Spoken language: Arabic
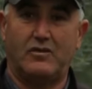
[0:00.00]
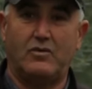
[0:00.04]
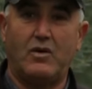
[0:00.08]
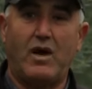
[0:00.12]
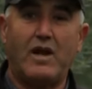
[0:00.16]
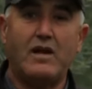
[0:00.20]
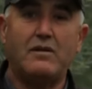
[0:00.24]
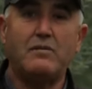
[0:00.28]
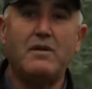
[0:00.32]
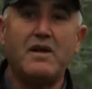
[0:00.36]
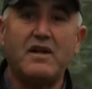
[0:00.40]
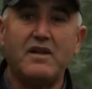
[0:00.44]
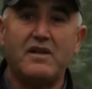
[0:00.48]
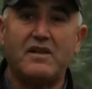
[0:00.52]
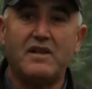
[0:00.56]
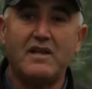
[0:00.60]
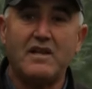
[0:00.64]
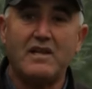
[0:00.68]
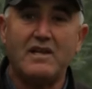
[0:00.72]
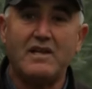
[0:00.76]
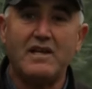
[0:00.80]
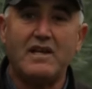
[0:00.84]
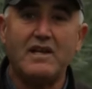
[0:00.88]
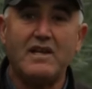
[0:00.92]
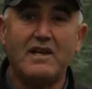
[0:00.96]
وهالمرض
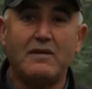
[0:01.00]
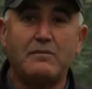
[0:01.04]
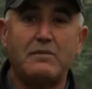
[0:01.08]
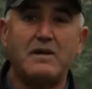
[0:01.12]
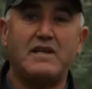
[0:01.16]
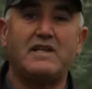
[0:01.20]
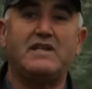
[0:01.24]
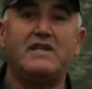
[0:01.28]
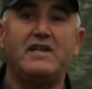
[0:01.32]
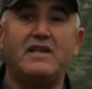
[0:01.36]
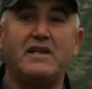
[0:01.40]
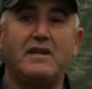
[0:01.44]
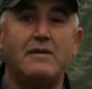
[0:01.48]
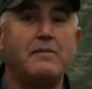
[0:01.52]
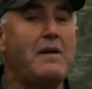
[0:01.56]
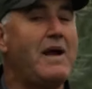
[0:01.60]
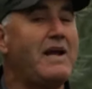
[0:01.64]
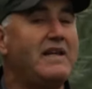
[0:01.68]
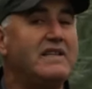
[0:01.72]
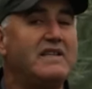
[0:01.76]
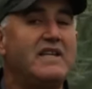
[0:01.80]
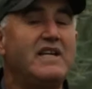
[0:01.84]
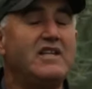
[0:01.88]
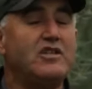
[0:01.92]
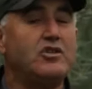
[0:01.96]
اللي هي بكتيريا ما
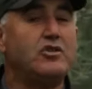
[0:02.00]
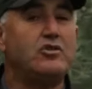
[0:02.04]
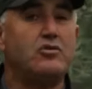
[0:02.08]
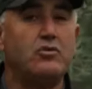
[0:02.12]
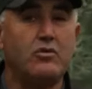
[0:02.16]
عندهاش